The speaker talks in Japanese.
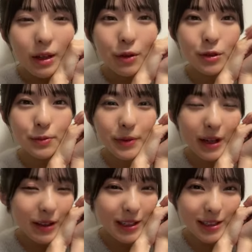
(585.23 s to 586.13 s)

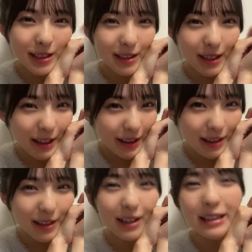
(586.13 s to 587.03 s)
コスプレ嬉しいって
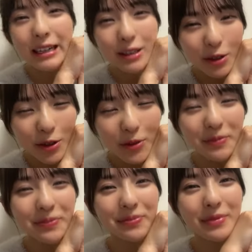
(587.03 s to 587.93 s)
ありがと
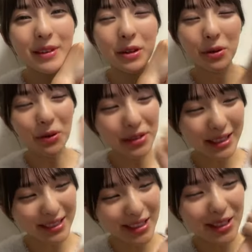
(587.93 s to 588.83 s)
う喜ん
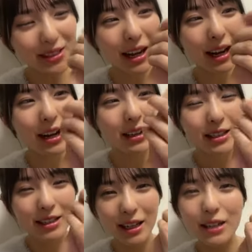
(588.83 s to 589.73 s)
でくれるなら
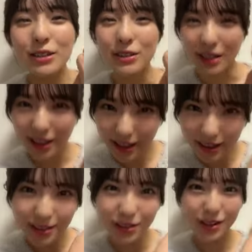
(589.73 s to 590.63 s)
やるよね
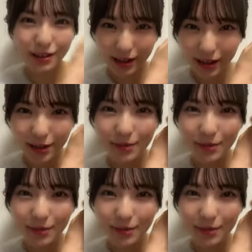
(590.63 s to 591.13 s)
それは